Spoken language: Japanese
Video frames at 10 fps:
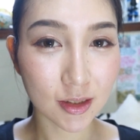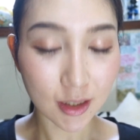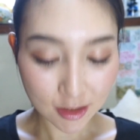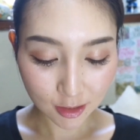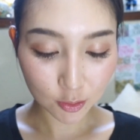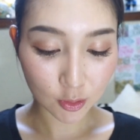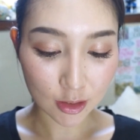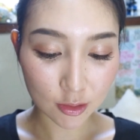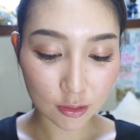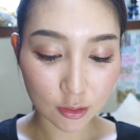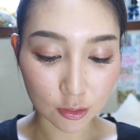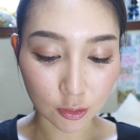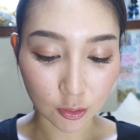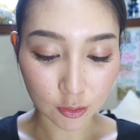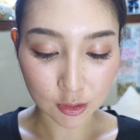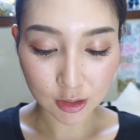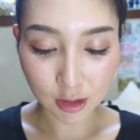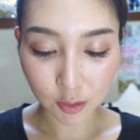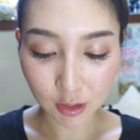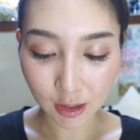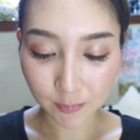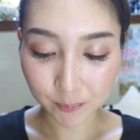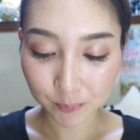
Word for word: アイシャドウがスックのこちらのね、